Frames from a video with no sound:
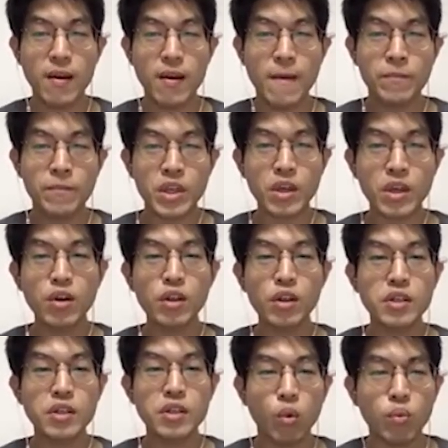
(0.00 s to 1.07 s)
이거는 이제
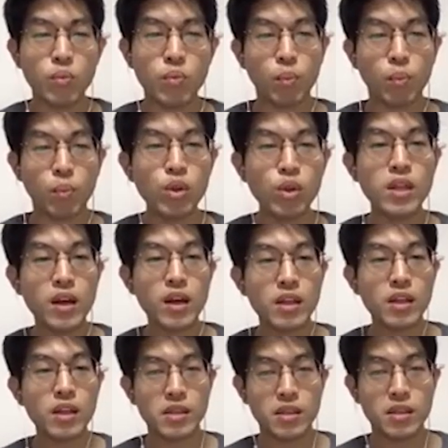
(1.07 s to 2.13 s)
모두 다가 이제
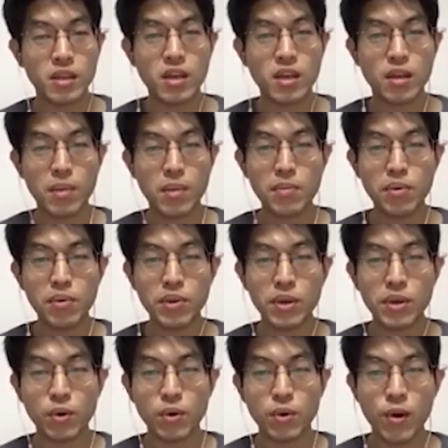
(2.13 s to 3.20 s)
느끼는
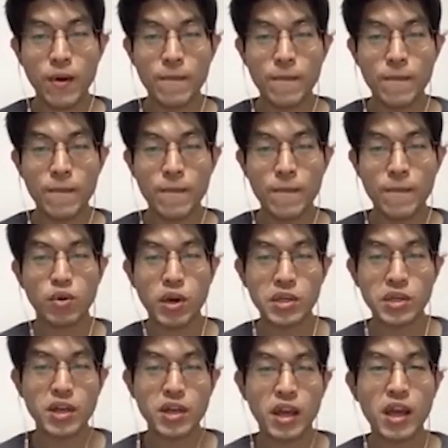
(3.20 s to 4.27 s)
페인포인트였고 이걸 이제
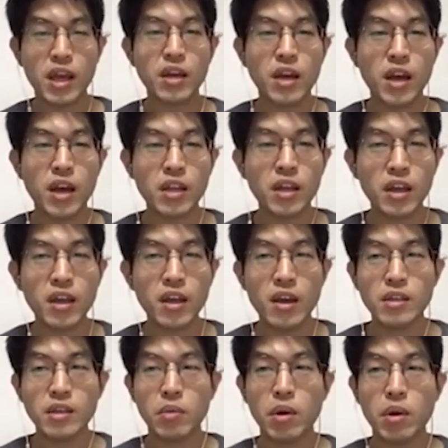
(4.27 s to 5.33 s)
확실하게 해결을 하는 게
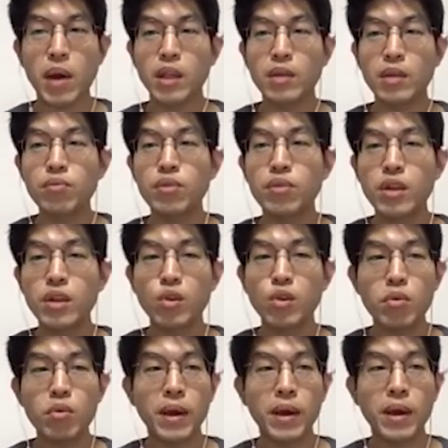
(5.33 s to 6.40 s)
정말 많은 분들이 도움을
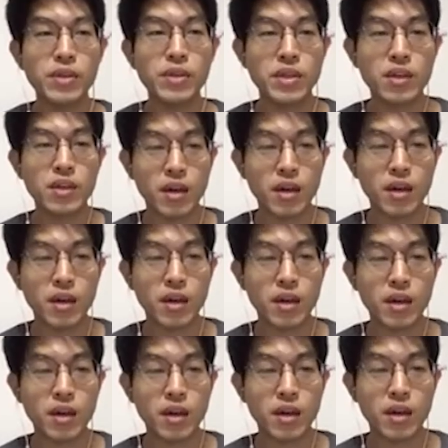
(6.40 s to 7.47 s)
받을 수 있을 것
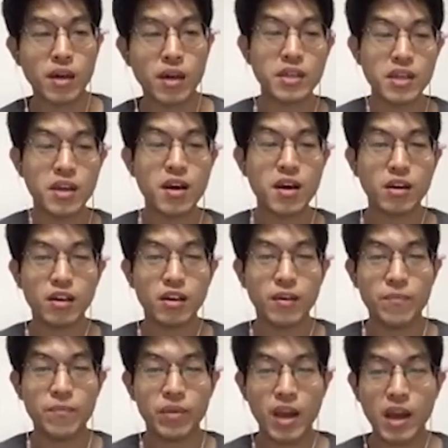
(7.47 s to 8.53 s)
같다라고 이제 생각을
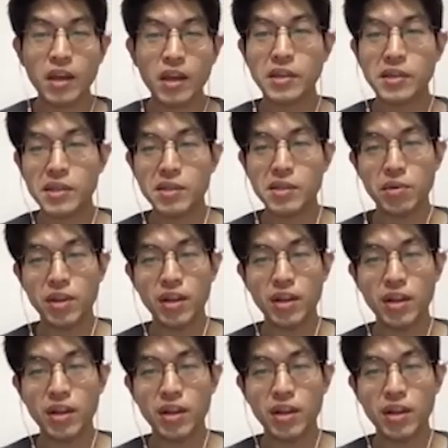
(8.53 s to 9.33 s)
하게 됐었습니다.